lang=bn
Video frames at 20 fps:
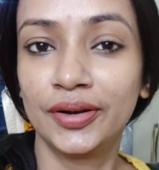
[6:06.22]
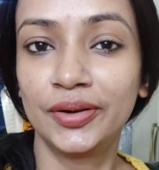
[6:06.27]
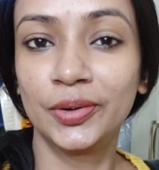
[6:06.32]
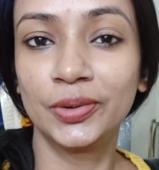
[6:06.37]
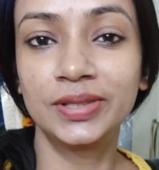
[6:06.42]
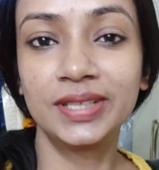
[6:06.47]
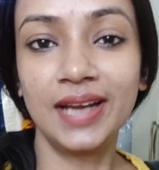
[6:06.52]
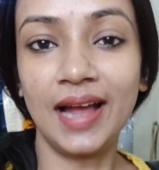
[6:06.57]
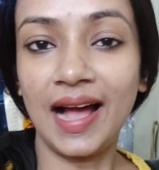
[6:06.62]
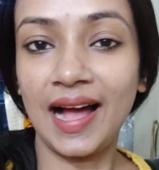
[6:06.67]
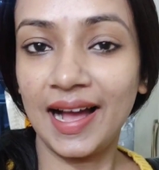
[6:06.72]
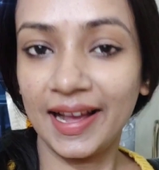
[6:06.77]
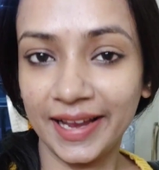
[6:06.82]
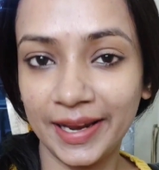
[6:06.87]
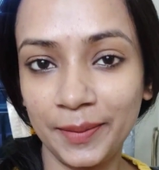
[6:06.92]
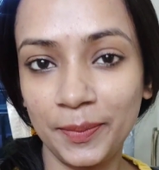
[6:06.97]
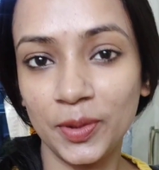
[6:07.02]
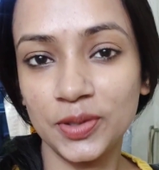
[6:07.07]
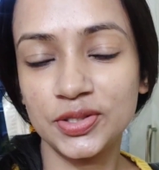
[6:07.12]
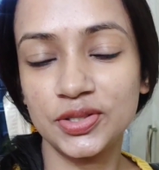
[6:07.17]
নদীর
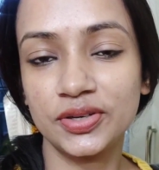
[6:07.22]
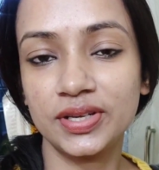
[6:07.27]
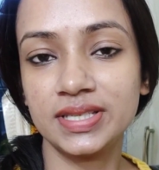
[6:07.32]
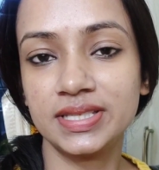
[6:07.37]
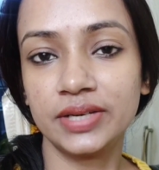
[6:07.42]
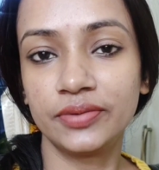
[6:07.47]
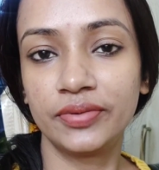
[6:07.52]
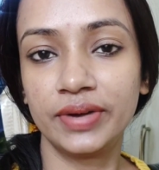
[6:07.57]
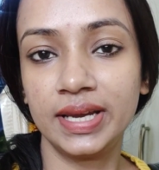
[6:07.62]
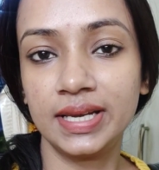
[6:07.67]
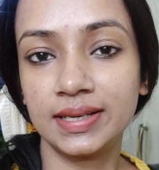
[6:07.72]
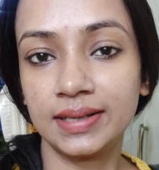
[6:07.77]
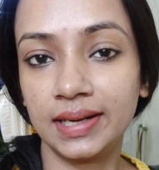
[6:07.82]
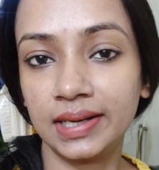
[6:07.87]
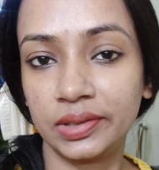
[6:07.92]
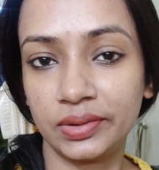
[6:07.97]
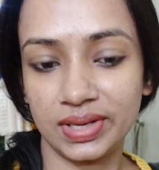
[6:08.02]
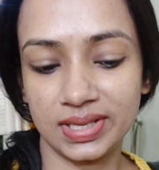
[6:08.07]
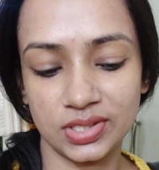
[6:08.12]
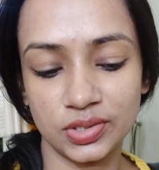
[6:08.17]
আগের বছরের যে
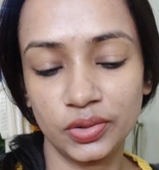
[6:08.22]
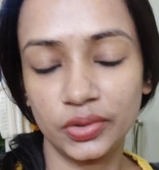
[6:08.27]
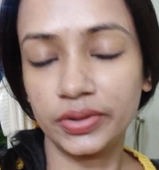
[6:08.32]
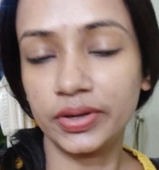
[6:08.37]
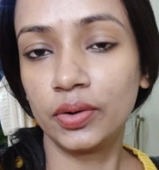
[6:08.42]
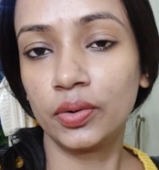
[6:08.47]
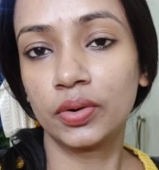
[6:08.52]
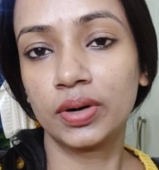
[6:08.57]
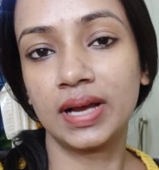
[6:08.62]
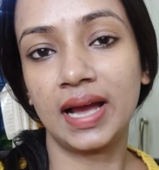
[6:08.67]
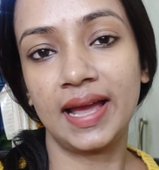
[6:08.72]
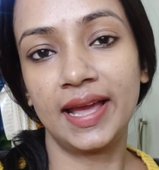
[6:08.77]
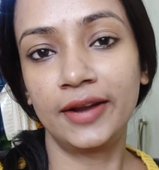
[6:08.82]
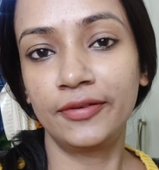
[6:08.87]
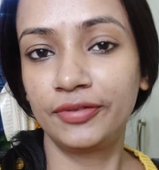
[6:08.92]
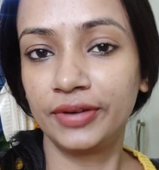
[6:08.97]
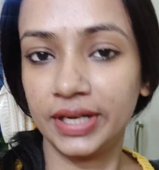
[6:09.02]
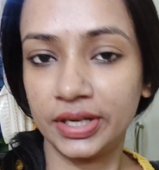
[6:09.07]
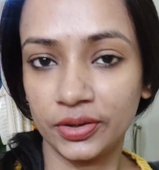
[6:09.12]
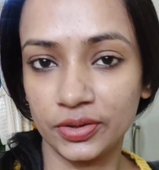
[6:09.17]
উইন্টারের ড্রেসগুলো না ওর গায়ে
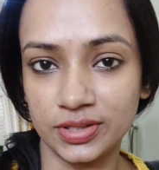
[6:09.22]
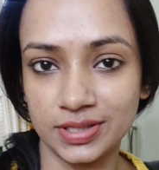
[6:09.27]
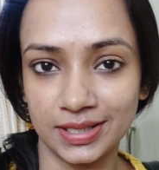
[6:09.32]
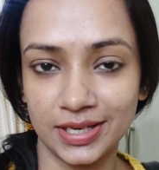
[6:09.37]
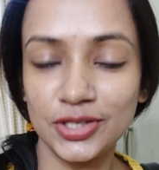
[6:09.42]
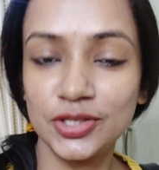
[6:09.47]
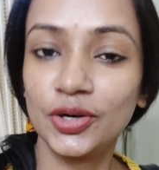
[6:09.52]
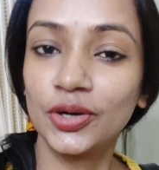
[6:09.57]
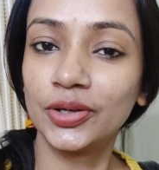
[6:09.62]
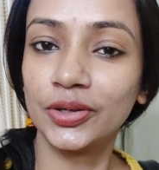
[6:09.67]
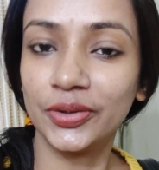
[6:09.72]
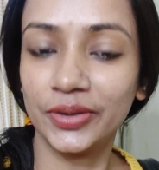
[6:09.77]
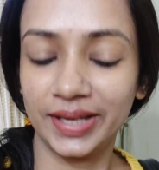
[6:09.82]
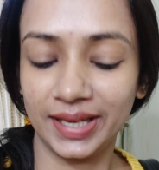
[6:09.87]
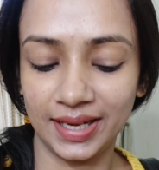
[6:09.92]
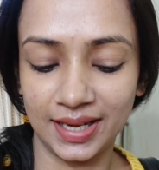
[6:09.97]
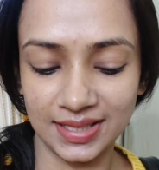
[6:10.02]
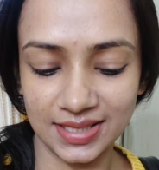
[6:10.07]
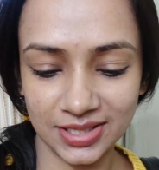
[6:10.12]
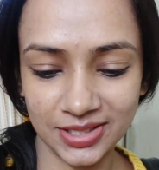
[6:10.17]
আর ফিট হচ্ছে না ছোট
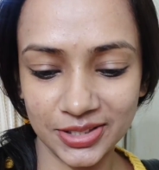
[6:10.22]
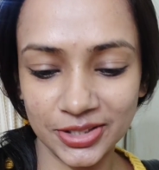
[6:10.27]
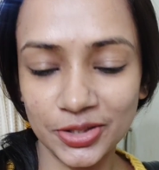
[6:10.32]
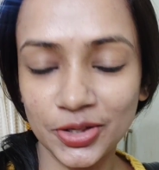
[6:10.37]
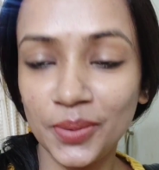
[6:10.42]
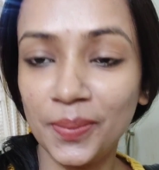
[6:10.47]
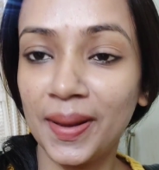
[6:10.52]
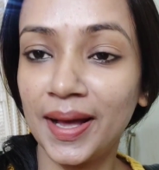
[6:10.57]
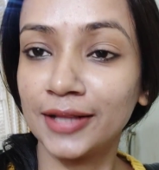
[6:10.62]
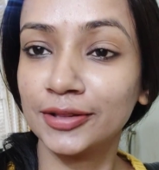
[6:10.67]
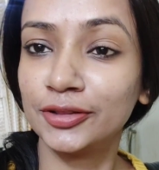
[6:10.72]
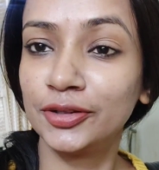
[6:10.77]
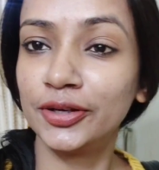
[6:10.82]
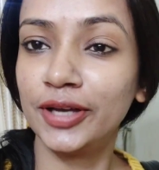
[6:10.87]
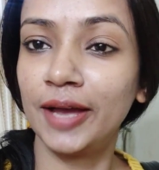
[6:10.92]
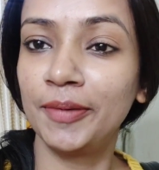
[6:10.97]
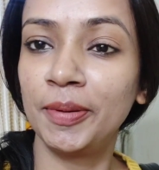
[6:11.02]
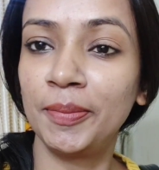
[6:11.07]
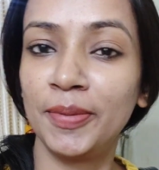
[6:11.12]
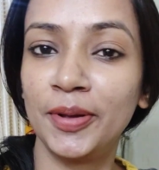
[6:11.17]
হয়ে গেছে সেই জন্য বাধ্য
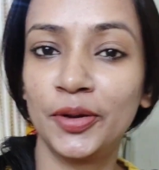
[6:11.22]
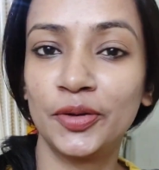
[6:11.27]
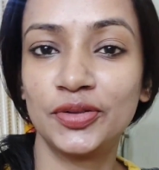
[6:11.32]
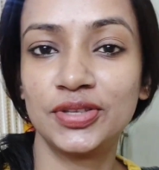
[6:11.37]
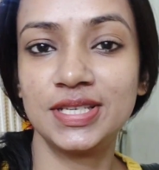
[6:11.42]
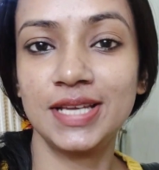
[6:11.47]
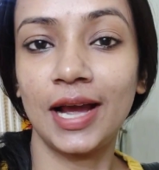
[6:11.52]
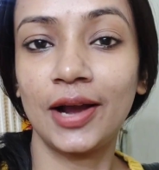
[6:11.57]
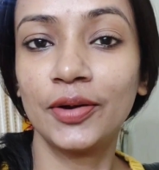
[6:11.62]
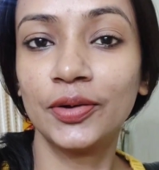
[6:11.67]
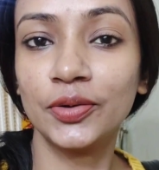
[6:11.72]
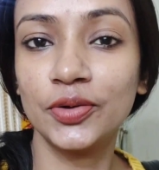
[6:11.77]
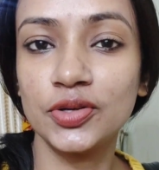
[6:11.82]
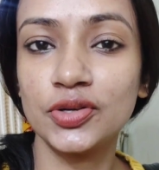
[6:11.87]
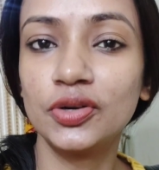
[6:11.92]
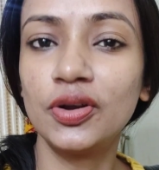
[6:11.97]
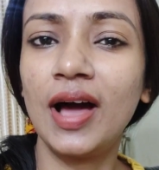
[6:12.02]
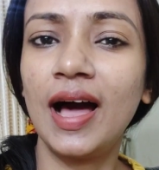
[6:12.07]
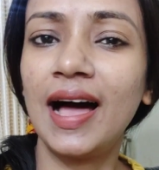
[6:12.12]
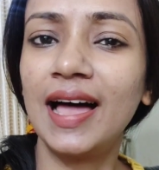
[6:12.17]
হয়ে আমি বেরোচ্ছি এখন
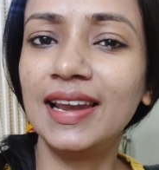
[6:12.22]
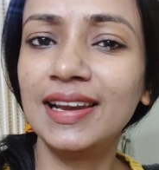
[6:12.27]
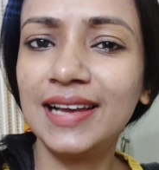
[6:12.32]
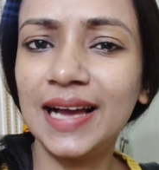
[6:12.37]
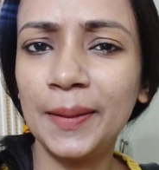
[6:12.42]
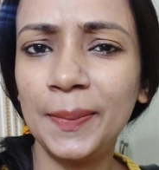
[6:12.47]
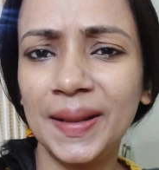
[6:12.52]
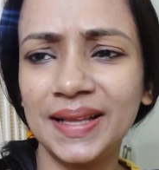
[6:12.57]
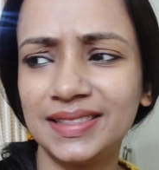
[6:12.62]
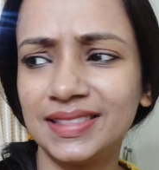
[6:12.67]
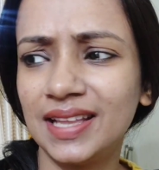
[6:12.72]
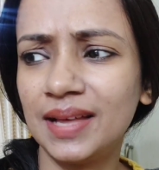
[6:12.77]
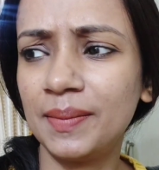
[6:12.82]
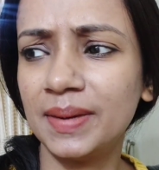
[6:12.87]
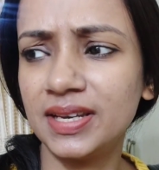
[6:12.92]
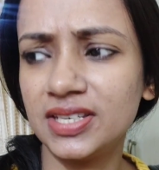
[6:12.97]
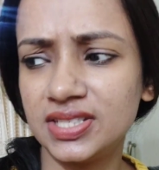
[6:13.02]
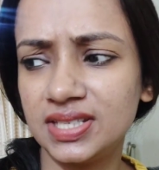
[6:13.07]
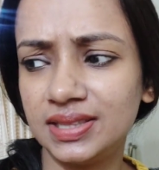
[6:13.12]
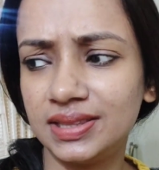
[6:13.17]
ওর জন্য হালকা পাতলা
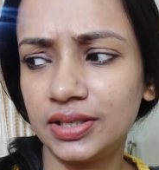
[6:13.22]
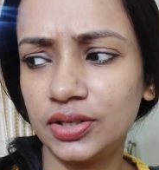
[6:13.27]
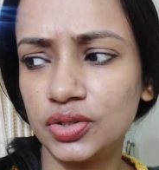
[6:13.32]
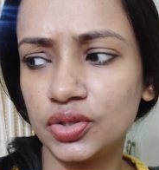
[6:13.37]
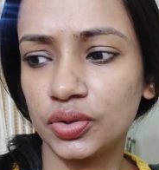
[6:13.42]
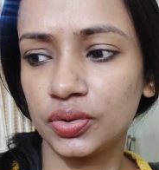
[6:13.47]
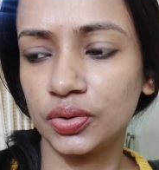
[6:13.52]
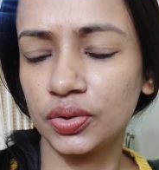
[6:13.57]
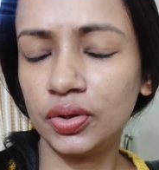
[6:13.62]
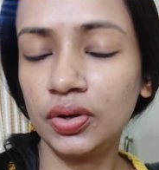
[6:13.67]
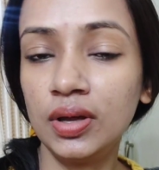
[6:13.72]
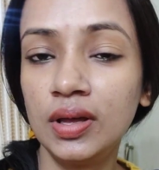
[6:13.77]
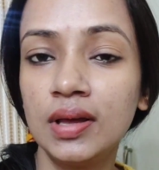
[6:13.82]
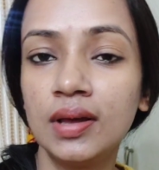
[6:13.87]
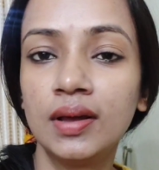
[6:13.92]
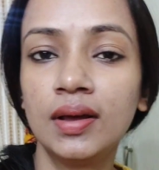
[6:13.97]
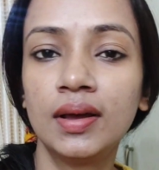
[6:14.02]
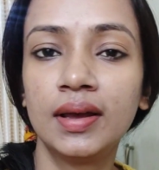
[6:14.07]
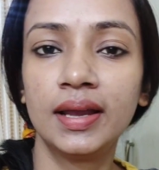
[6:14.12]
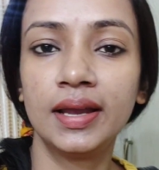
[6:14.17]
মানে শীতের জন্য
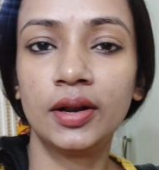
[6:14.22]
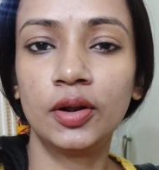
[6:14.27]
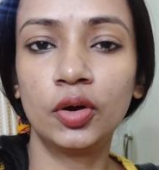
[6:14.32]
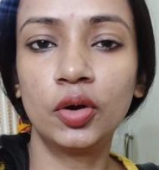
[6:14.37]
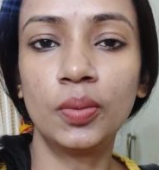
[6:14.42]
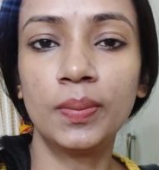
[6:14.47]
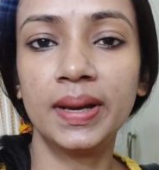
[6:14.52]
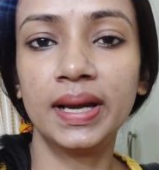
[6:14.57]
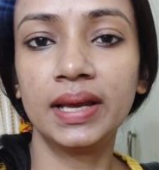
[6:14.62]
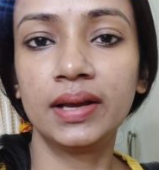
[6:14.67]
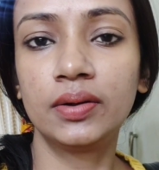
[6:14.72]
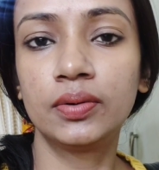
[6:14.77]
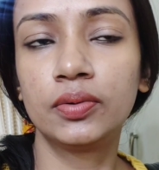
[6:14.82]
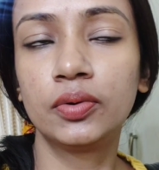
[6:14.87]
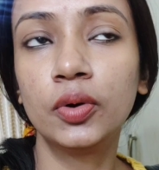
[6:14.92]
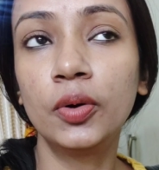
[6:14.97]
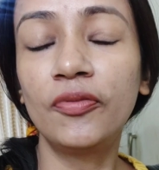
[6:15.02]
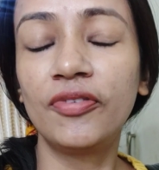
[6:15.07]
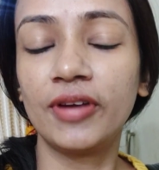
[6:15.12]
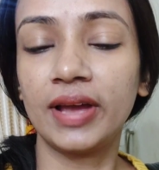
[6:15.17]
এরকম মানে
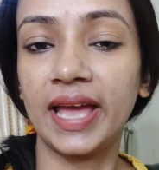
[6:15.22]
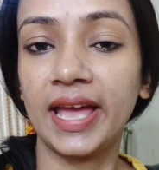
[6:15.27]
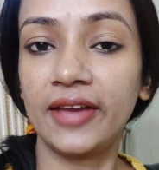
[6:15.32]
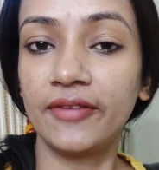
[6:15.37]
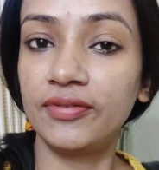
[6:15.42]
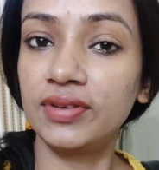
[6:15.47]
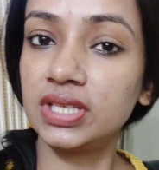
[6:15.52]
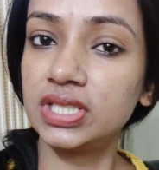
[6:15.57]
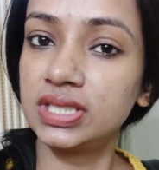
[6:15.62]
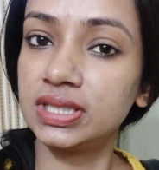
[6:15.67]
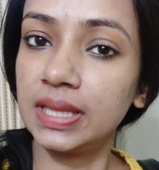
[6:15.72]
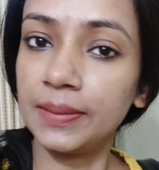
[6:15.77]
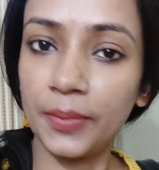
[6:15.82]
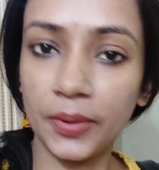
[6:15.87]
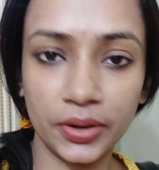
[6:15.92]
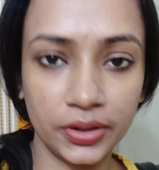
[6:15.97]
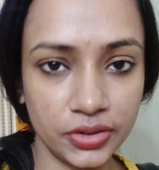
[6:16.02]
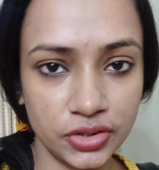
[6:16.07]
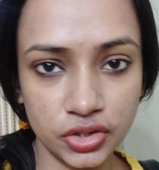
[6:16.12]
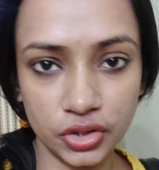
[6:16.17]
খুব হেভি শীতে
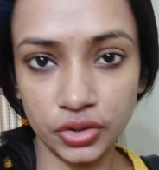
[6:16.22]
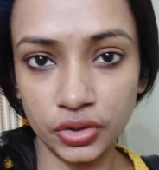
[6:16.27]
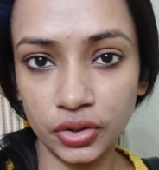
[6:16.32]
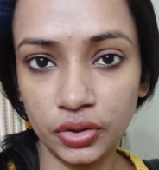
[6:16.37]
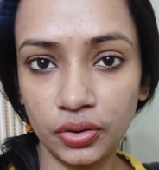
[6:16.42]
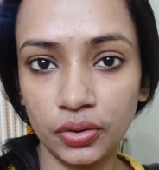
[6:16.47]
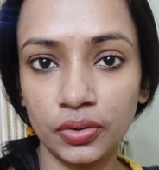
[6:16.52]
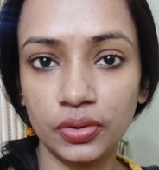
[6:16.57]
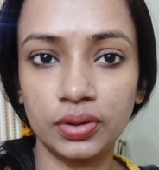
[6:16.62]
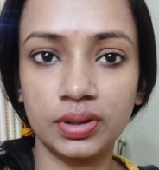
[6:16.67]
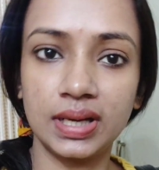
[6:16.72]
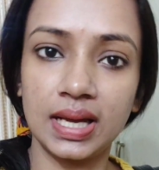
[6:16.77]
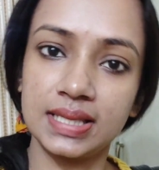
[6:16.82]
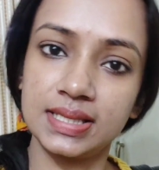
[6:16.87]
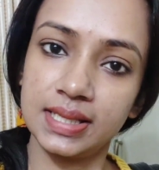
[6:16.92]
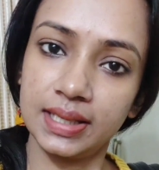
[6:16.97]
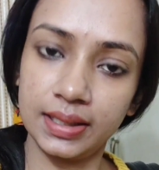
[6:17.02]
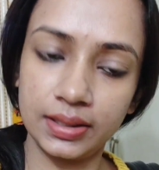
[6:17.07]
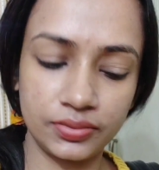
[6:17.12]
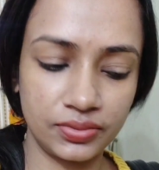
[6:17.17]
পরার জন্য ওর
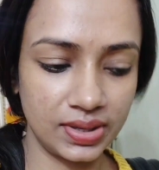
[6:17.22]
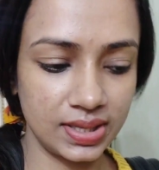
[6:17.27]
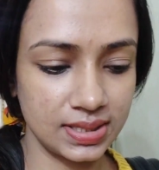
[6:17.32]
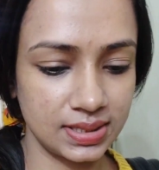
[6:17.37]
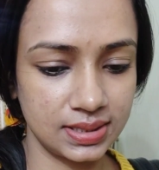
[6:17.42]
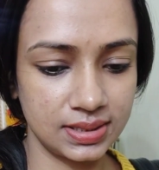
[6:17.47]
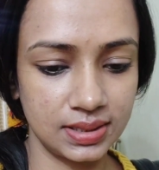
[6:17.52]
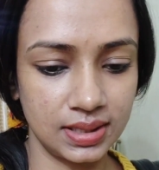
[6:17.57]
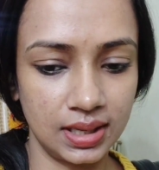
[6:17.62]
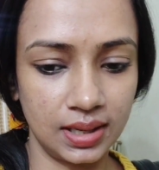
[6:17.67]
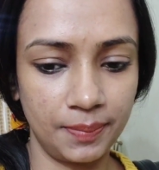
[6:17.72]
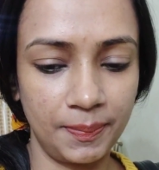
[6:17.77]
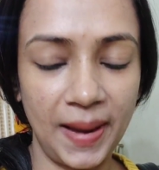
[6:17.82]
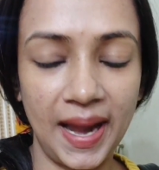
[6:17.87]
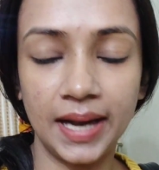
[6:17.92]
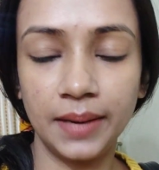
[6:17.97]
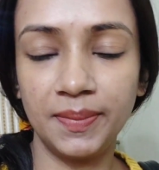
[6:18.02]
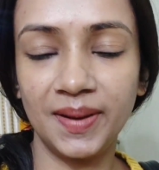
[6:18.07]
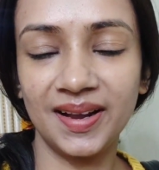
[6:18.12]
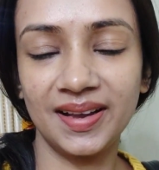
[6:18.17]
কাছে ড্রেস
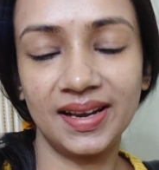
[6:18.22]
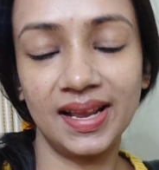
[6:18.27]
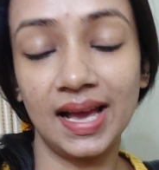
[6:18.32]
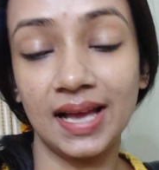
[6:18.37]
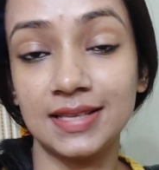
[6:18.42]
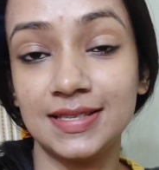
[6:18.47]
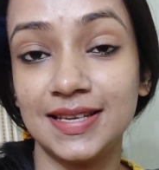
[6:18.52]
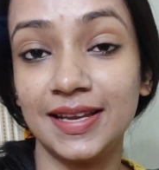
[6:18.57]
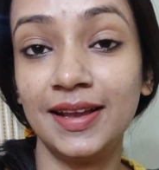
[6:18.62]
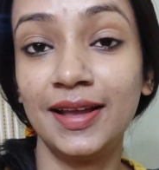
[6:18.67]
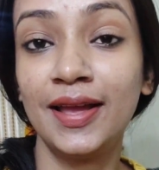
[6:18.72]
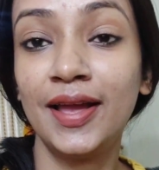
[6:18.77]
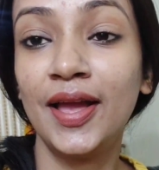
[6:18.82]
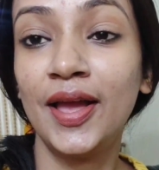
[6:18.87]
প্যান্ট বাগেরা আছে